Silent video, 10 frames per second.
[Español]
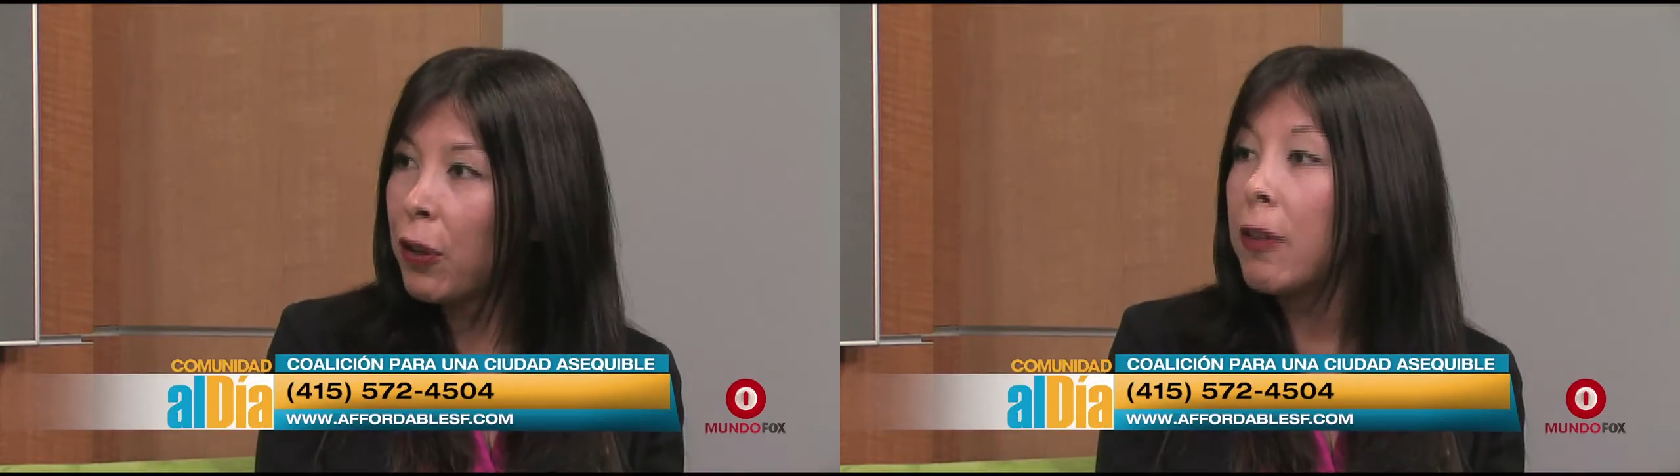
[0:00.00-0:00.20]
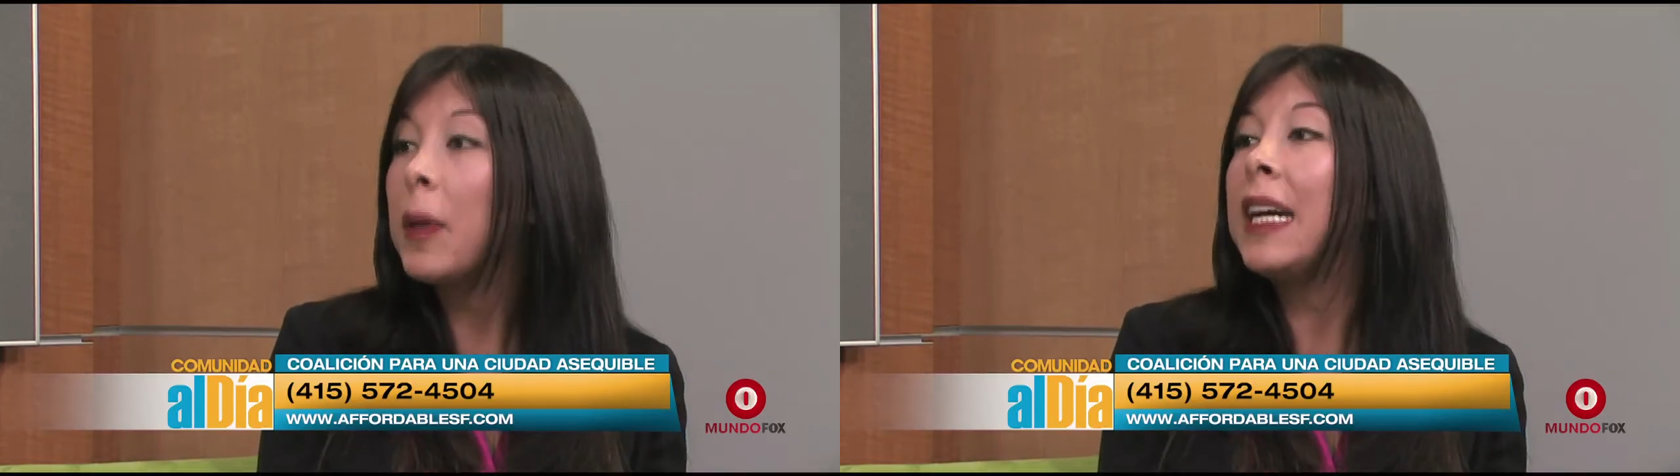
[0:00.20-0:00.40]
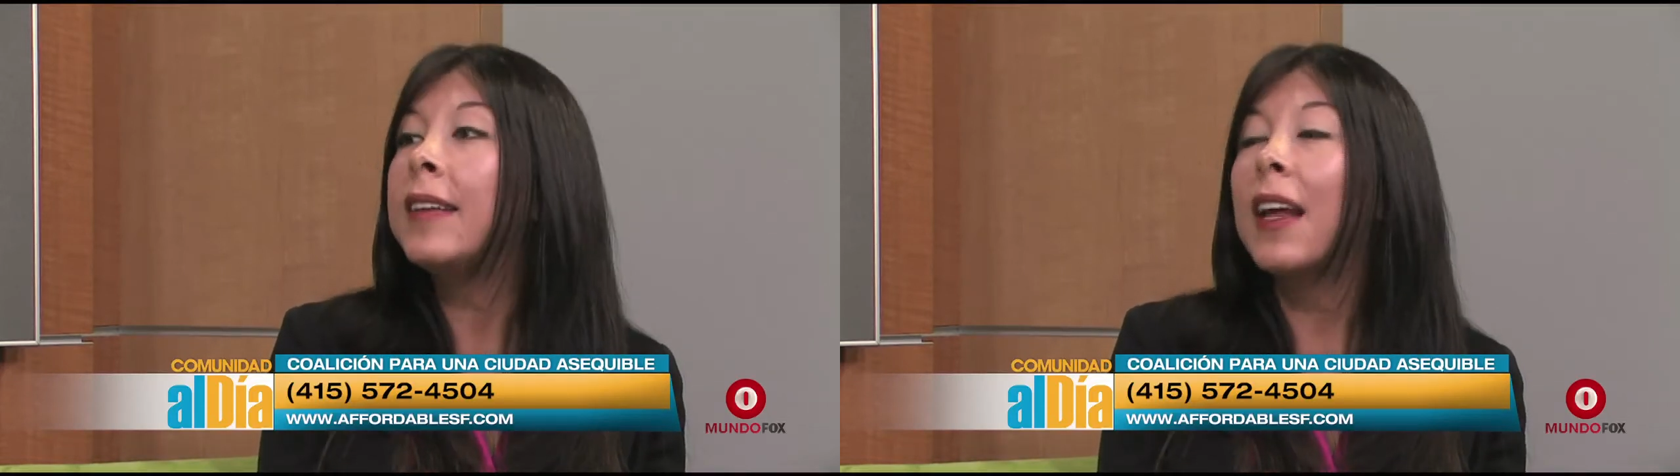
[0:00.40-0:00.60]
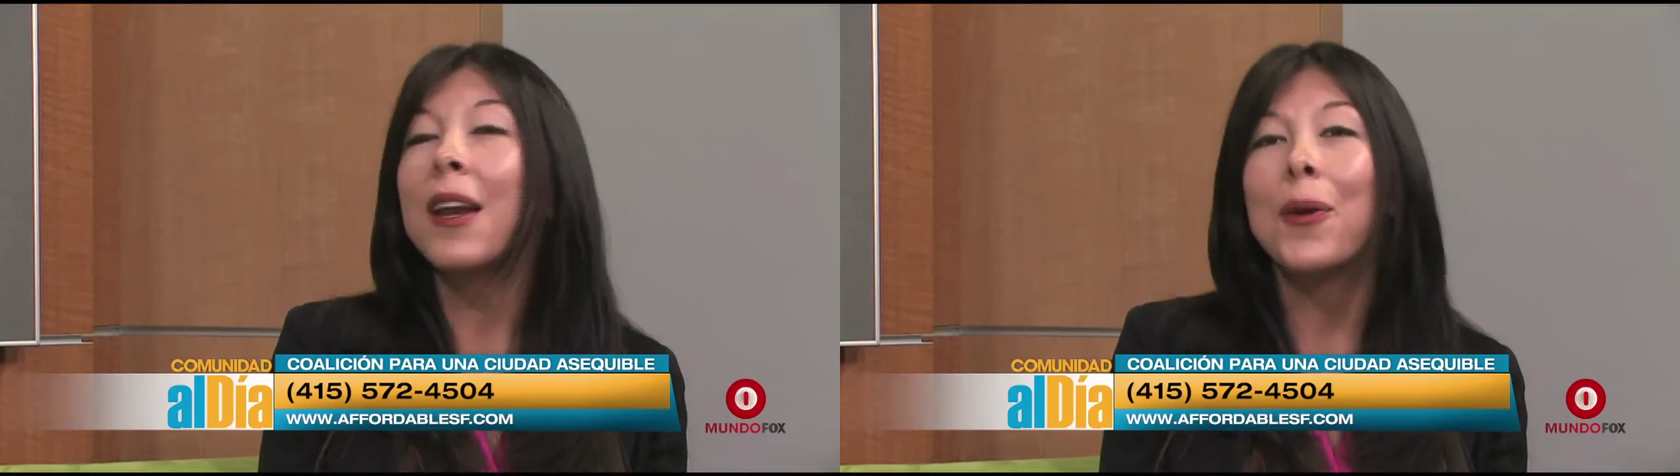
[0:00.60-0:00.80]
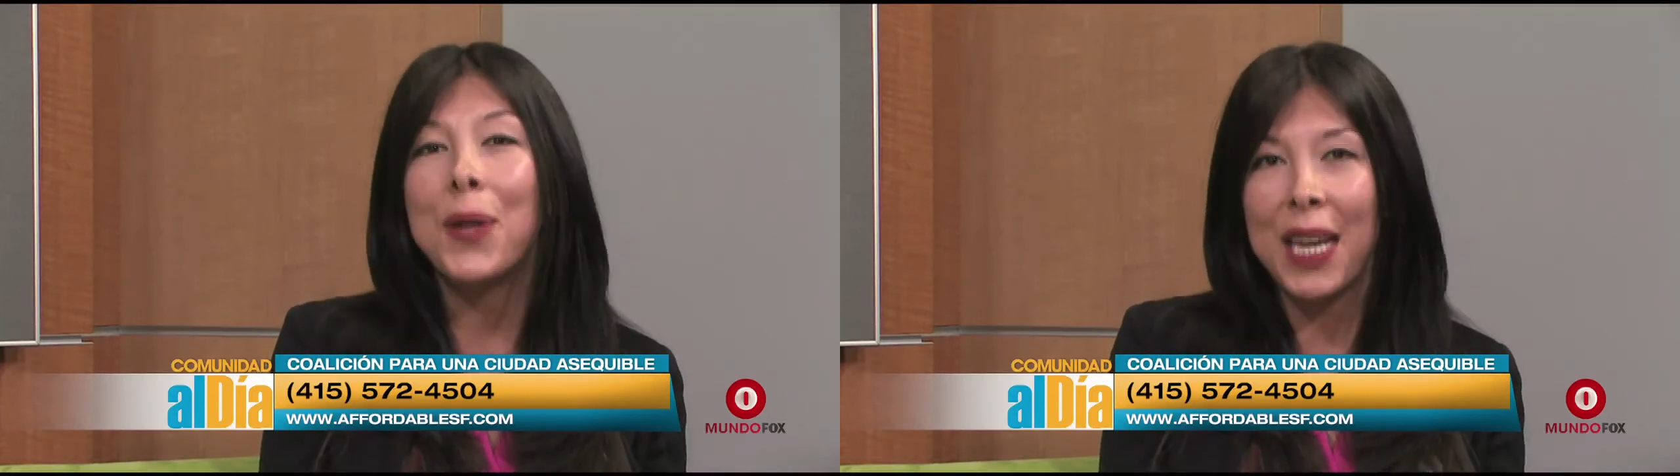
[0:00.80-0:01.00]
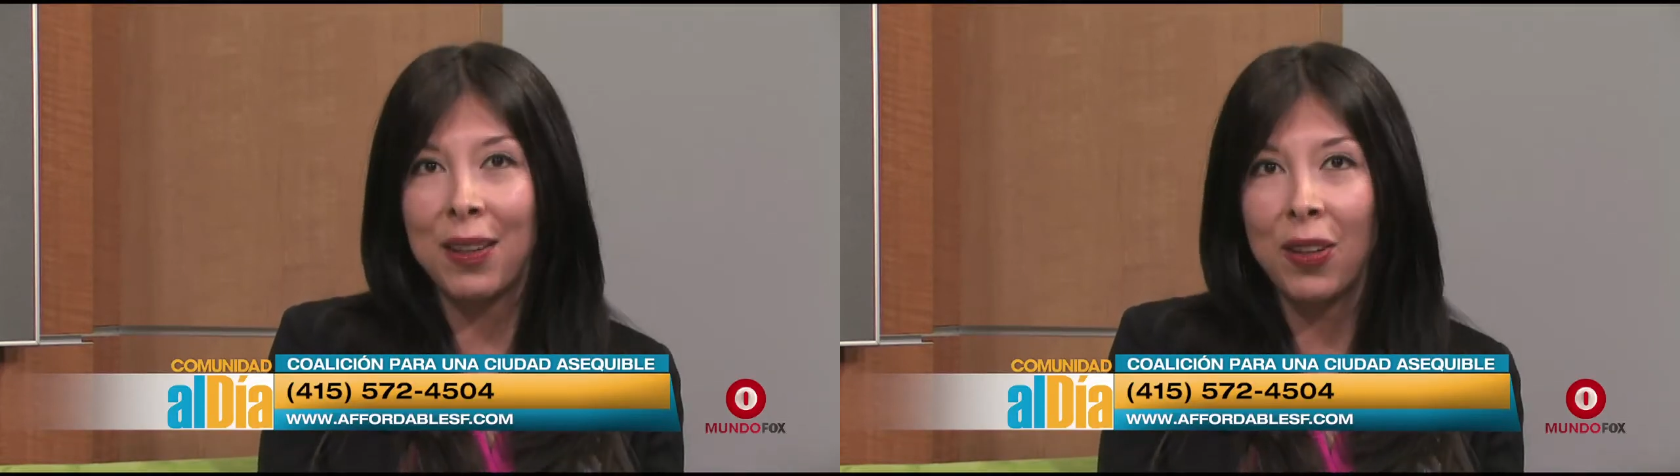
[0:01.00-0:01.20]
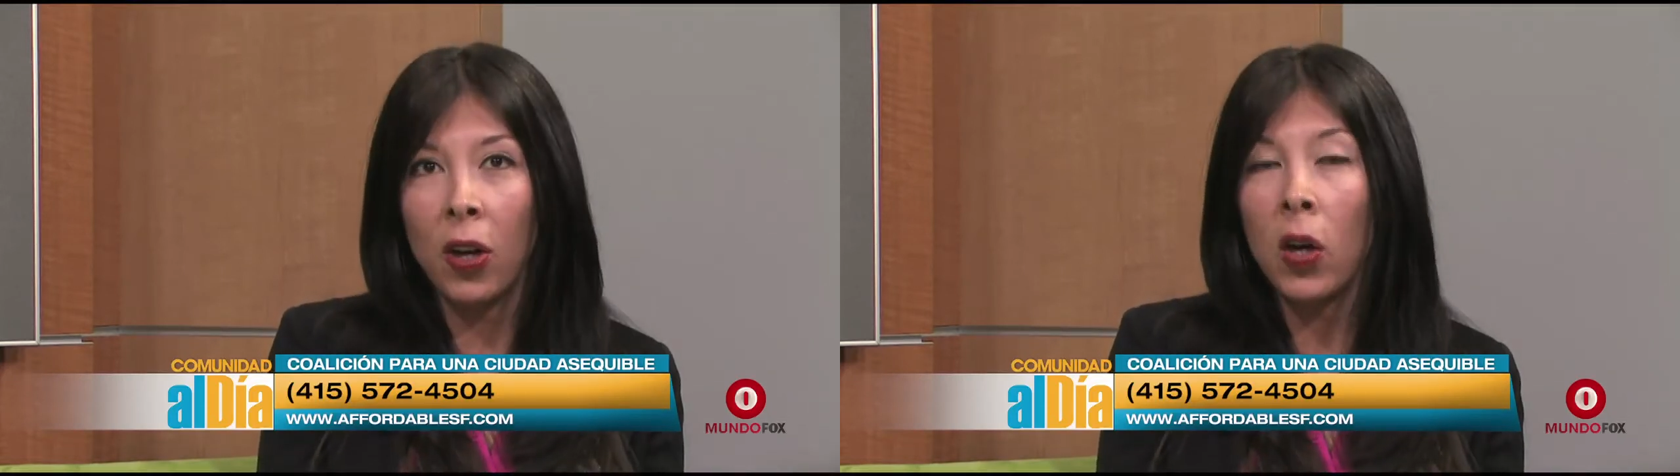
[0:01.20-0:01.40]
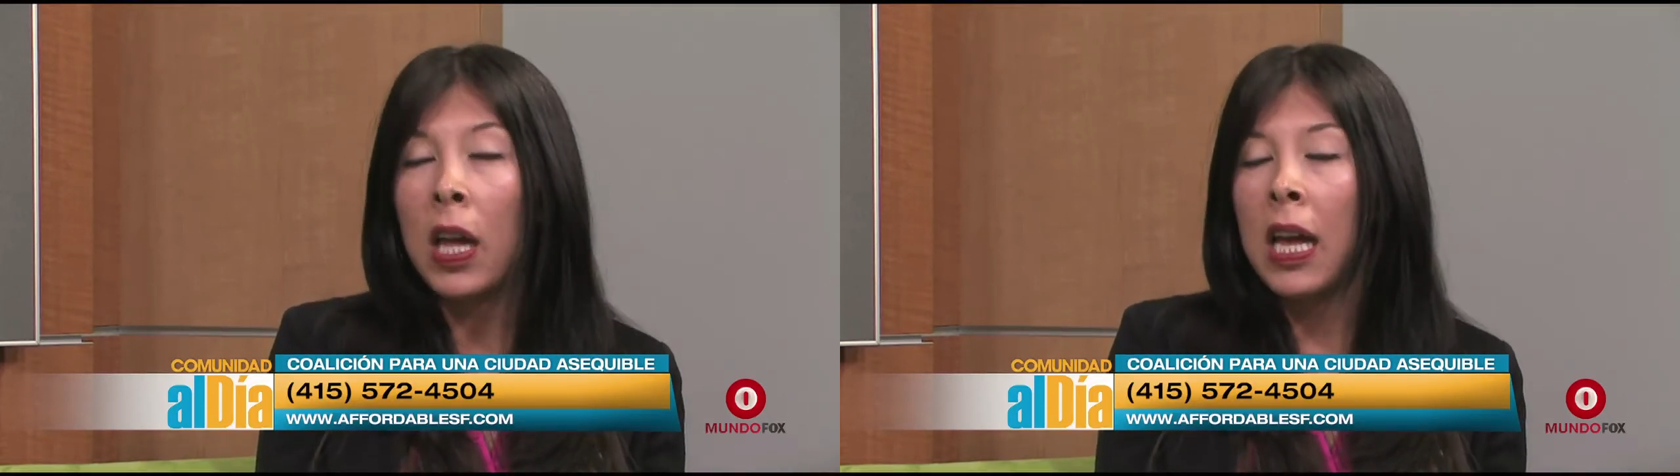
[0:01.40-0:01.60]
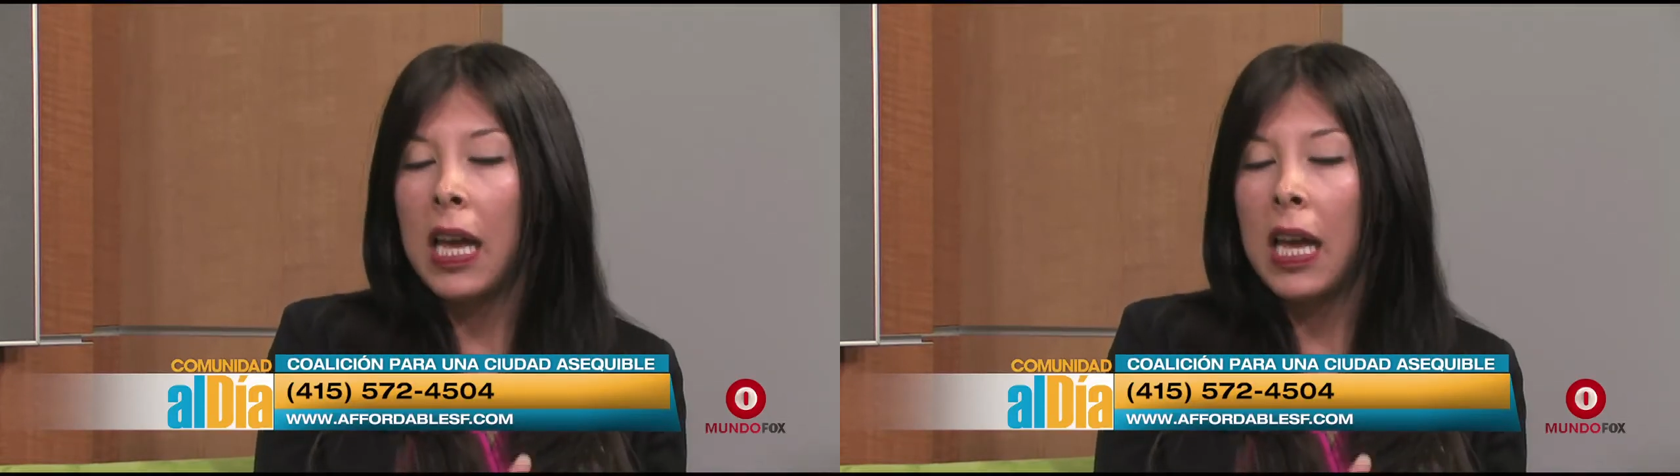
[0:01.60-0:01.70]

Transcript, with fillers: nos vamos a estar reuniendo